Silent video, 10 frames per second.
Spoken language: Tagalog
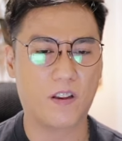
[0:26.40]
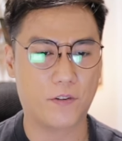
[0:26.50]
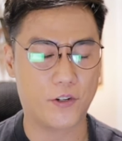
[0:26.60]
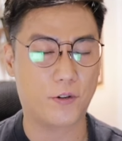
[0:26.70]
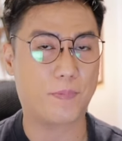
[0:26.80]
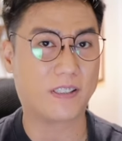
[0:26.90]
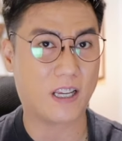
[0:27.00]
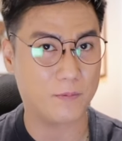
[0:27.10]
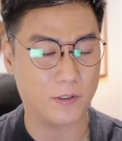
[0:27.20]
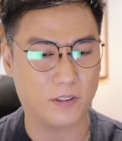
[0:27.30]
for sure
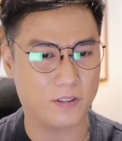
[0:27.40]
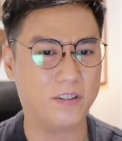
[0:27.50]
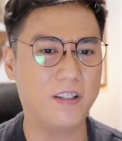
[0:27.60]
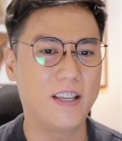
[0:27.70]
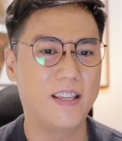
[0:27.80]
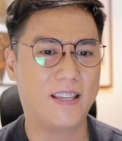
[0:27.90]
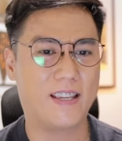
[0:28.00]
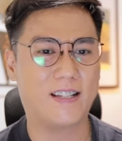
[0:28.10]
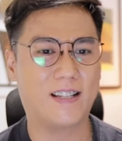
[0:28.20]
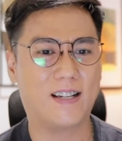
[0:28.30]
pasabog to.
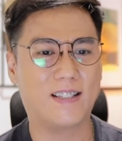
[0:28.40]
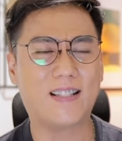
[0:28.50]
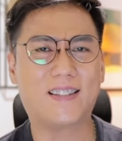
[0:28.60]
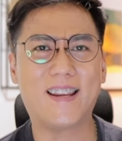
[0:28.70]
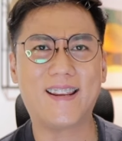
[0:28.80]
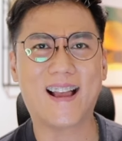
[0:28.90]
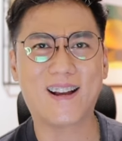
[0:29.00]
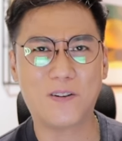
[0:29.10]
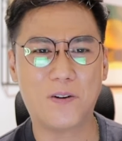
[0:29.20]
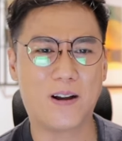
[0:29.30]
And uh,
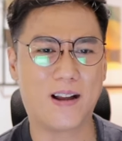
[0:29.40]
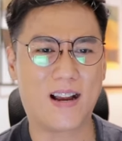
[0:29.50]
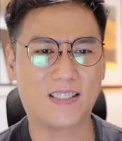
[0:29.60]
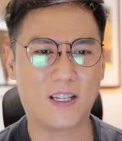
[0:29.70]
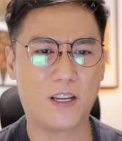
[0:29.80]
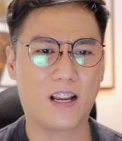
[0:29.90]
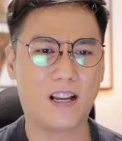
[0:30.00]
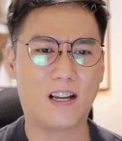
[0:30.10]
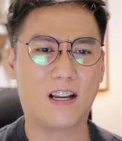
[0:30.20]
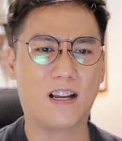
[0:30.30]
naintriga ako uh, kasi
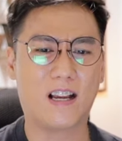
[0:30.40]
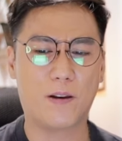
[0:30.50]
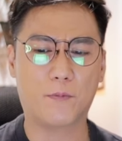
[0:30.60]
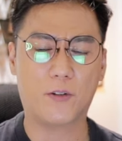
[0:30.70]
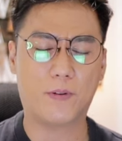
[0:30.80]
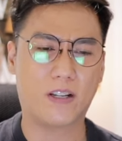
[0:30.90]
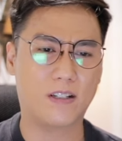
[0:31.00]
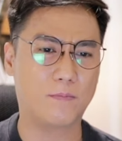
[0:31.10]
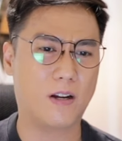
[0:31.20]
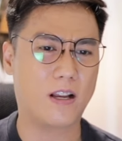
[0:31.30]
uh, alam ko naman
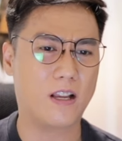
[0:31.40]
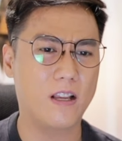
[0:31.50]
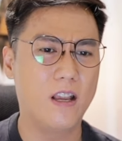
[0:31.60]
ang mga